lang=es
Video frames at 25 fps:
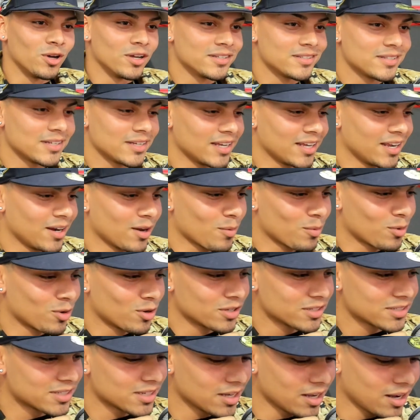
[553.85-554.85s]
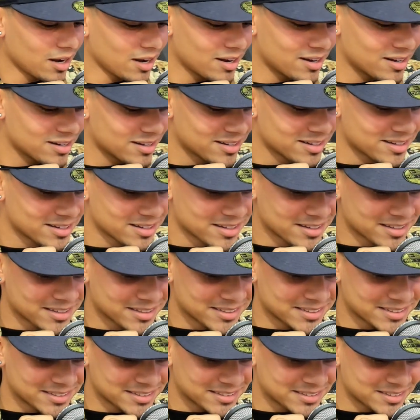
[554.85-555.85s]
decir, no puedo decir. El hombre
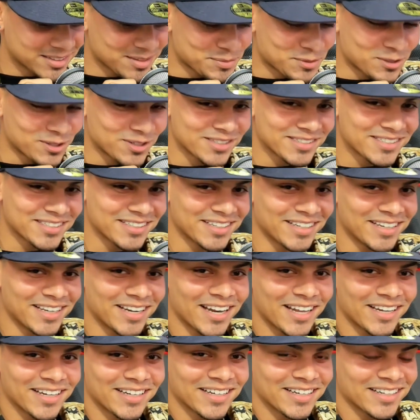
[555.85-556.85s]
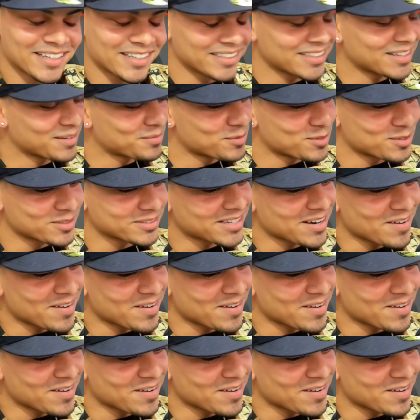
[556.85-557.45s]
está... No puedo decir, hay que... Estamos el